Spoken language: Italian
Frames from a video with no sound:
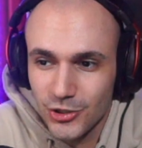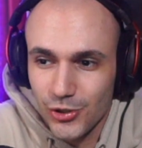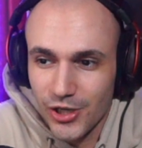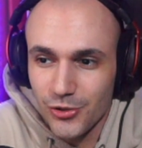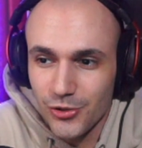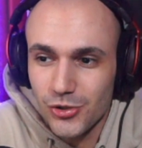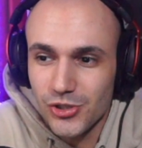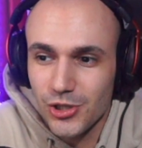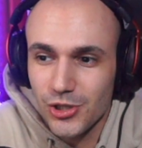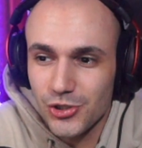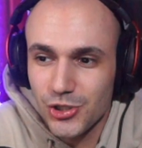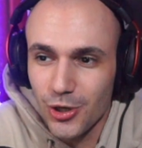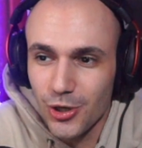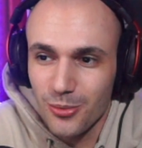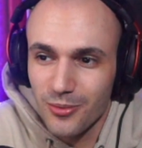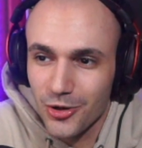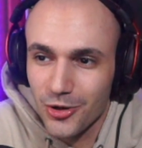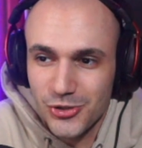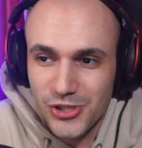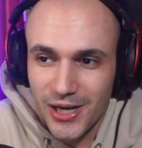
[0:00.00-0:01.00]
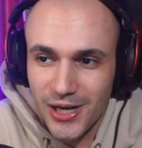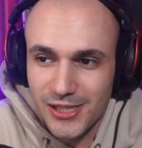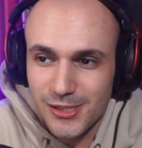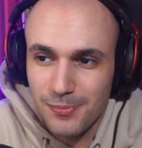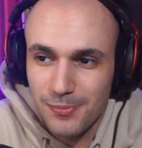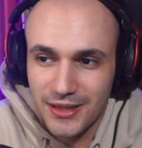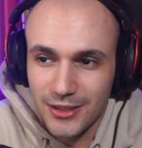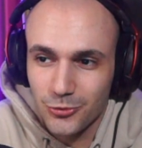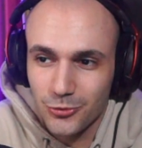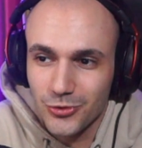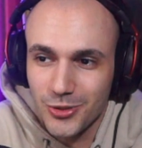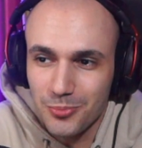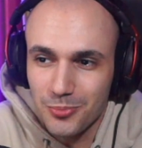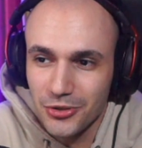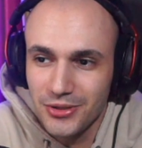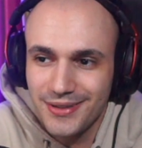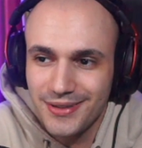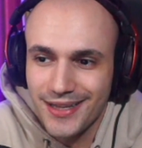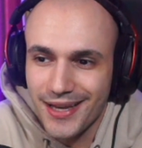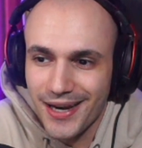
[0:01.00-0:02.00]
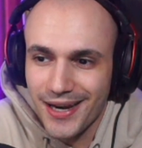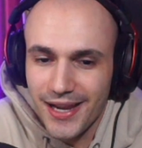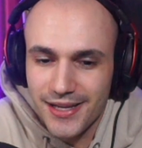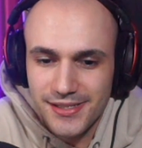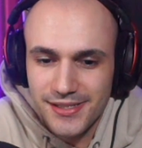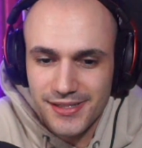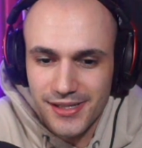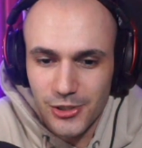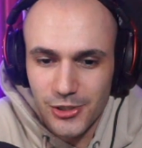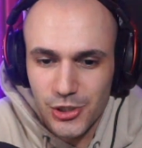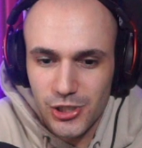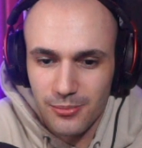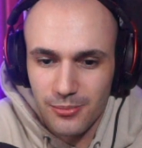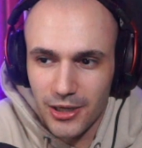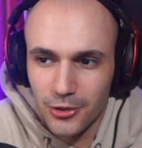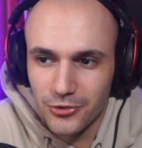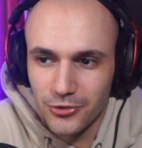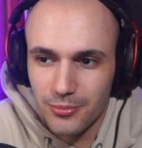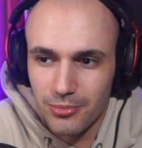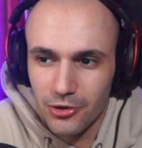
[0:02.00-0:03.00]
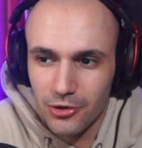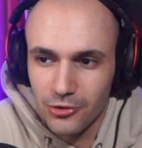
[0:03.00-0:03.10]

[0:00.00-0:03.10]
Cioè io sincero me lo sarei aspettato tipo in tier S il cimelio di